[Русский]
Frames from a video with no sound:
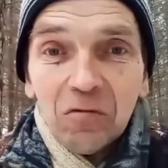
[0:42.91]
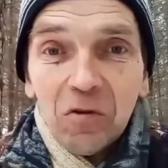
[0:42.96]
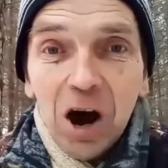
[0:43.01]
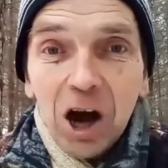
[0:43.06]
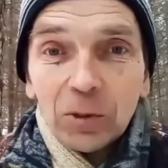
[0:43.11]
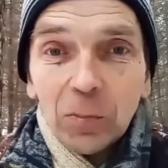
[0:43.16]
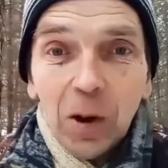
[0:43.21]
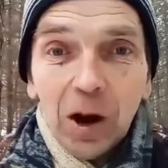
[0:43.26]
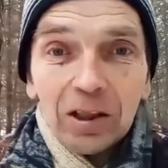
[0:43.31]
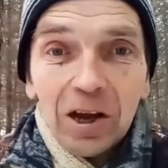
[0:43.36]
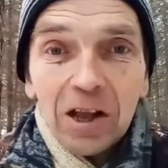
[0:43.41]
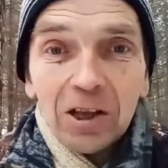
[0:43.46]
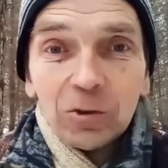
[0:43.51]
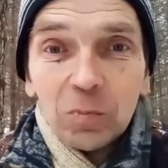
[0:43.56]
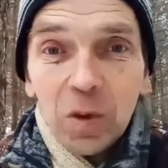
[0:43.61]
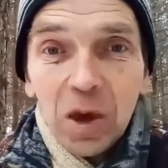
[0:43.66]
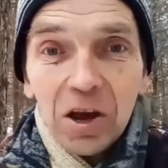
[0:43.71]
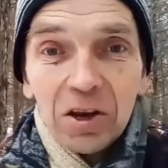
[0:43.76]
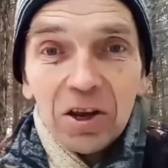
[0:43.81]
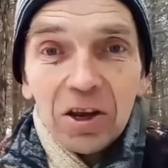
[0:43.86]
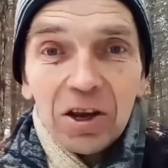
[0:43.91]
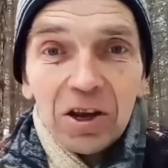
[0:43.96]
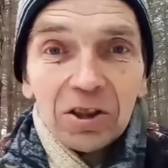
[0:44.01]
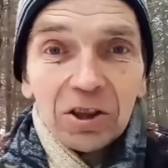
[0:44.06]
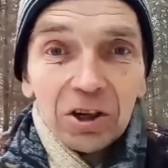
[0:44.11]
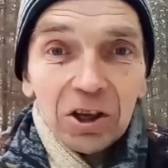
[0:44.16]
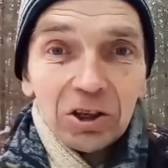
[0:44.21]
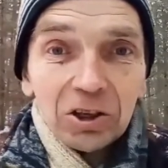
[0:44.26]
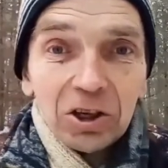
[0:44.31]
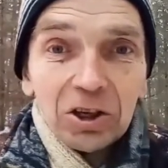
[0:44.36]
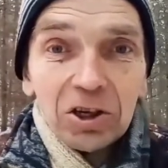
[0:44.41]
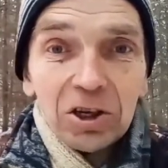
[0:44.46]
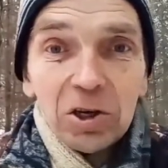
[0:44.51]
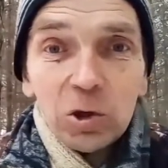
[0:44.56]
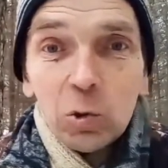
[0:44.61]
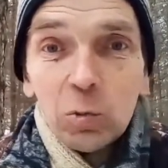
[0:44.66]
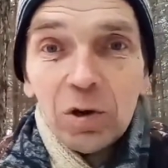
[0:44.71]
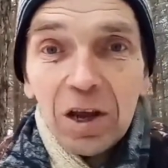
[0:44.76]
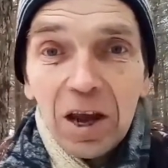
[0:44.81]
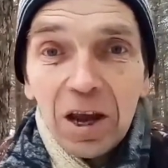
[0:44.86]
Ваш баланс менее 30
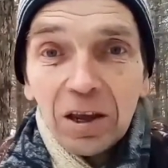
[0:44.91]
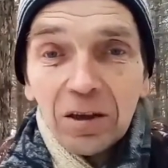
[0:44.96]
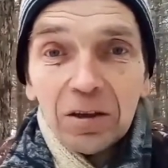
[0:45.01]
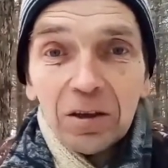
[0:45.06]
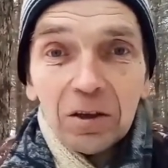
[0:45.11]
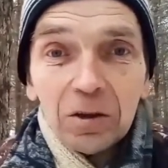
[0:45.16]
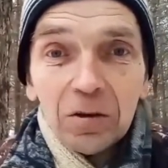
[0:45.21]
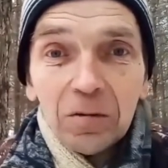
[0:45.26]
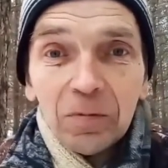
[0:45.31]
рублей.